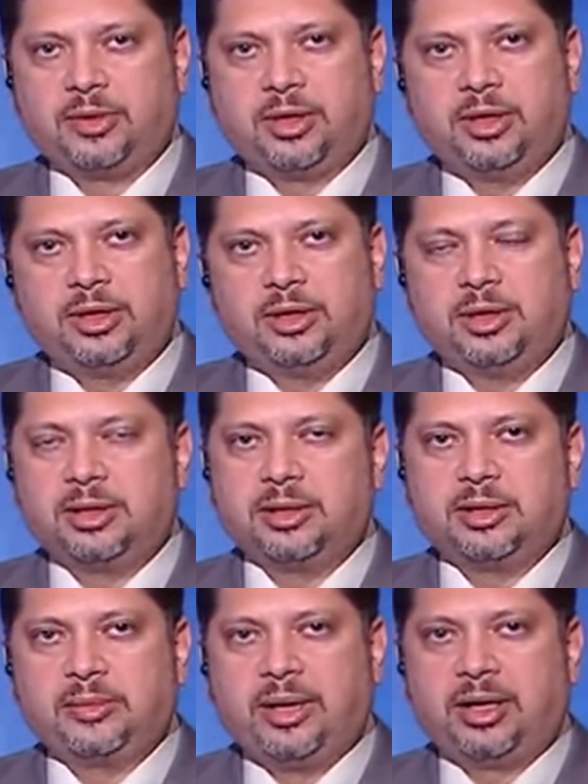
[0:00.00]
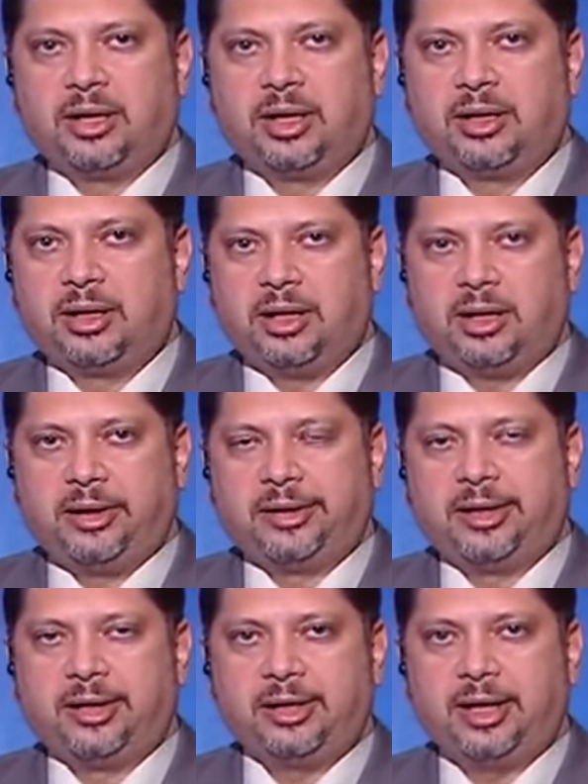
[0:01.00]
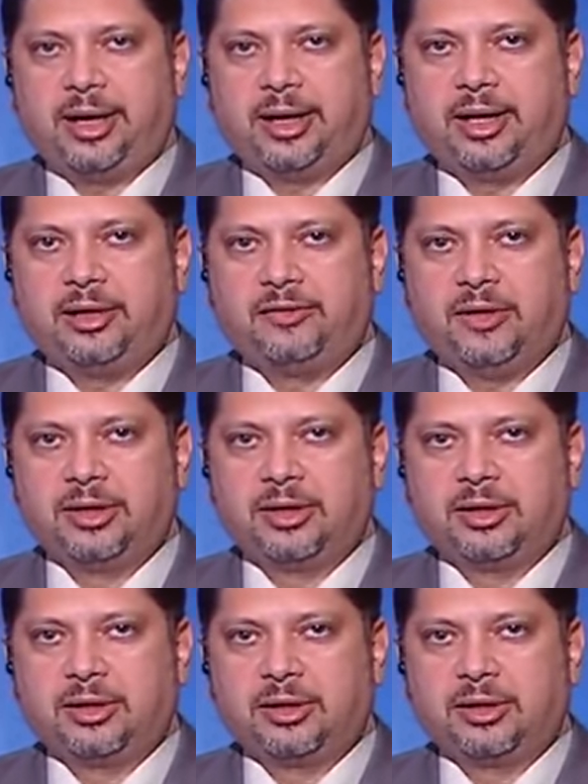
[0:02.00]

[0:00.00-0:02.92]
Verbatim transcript: اللي سمعنا اراء الحلقه اللي فاتت